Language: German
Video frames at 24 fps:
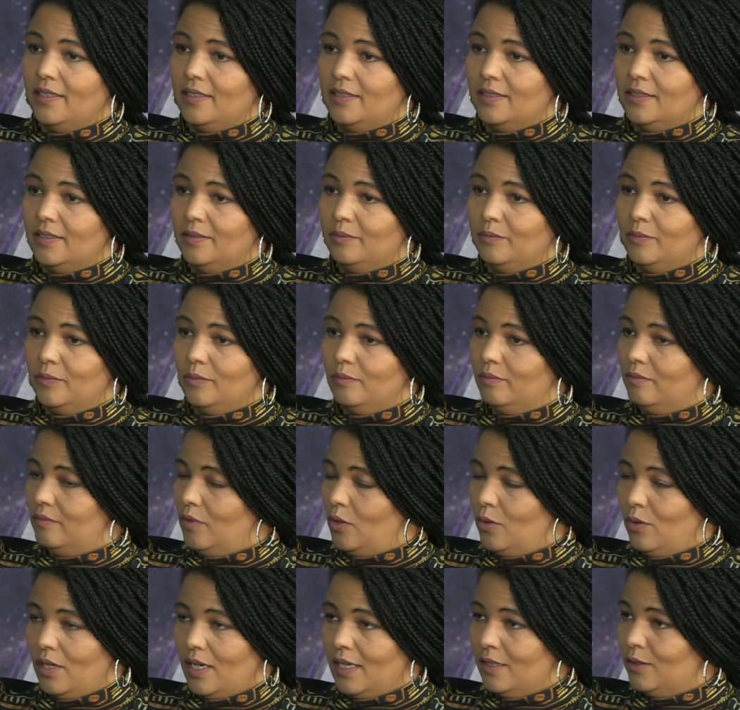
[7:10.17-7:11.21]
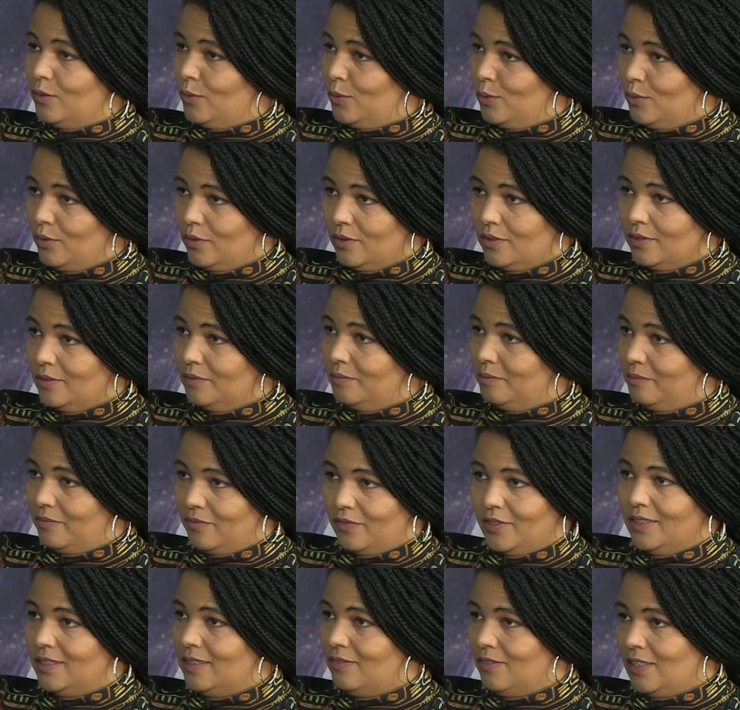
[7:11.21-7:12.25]
Ähm, Rollladenrunde,
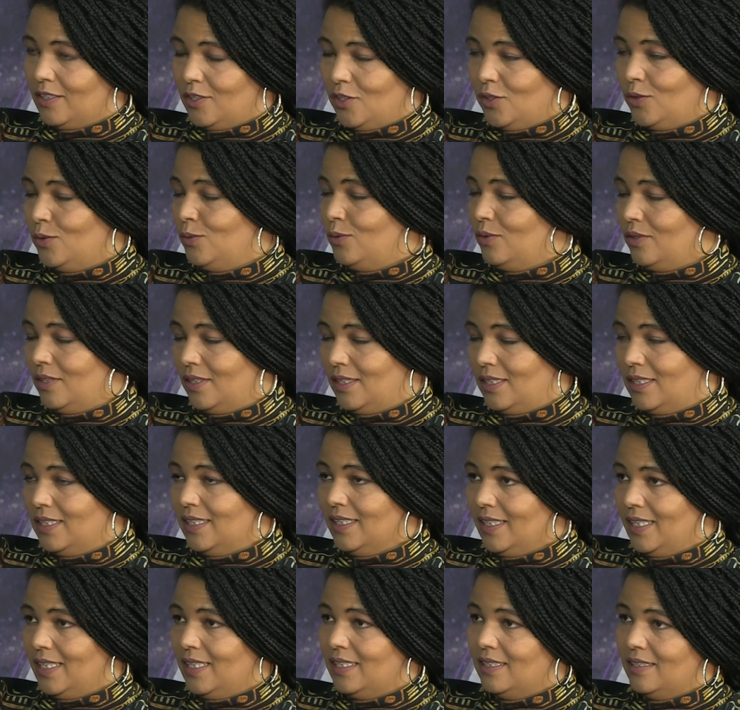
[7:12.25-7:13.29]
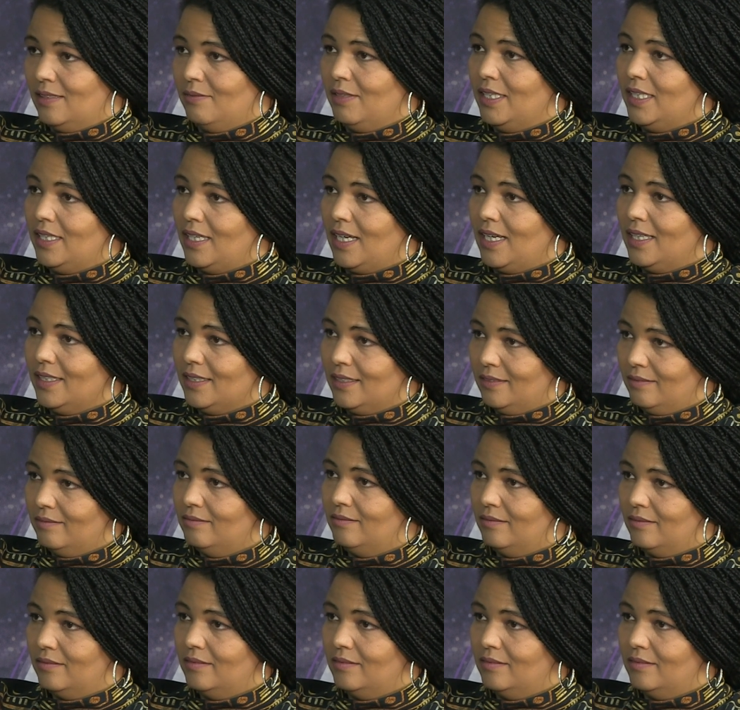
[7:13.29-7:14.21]
24 Stunden, das ist in der Regel zwei Tage,